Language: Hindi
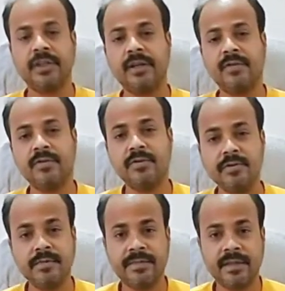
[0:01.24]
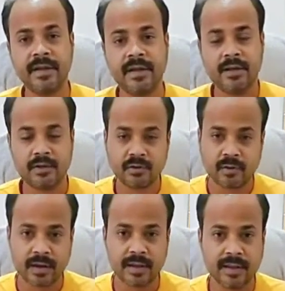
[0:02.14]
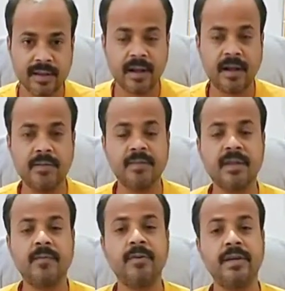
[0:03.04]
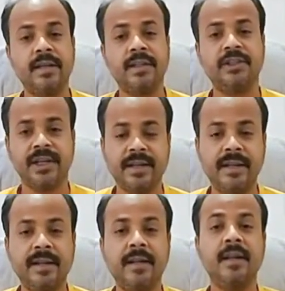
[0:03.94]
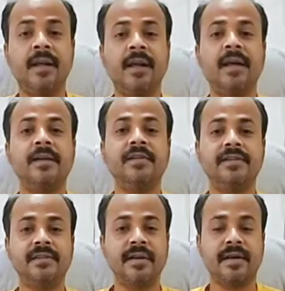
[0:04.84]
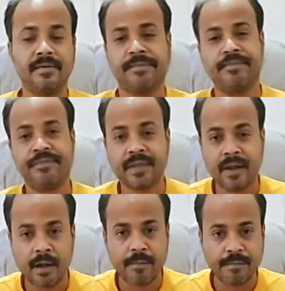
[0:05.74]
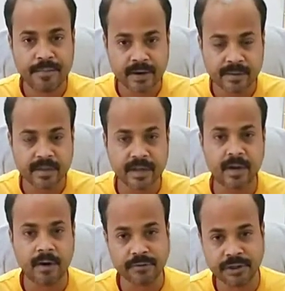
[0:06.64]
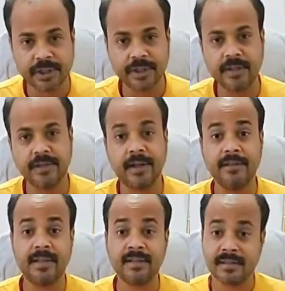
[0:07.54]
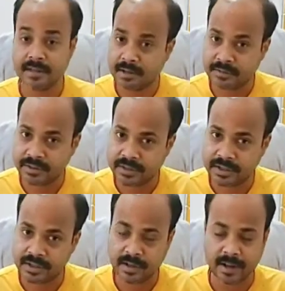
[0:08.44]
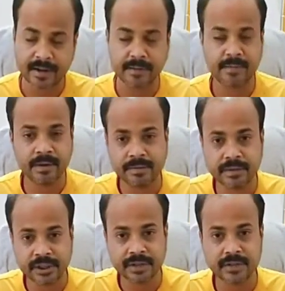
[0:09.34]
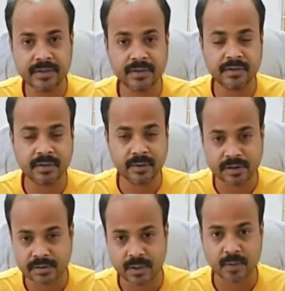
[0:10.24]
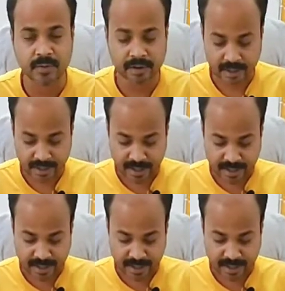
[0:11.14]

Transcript: नमस्कार दोस्तों स्वागत है हम सबों के चैनल जिसका नाम प्रेम सिन्हा ऑफिशियल राजा सिन्हा ऑफिशियल एंड प्रेम किशन श्रीवास्तव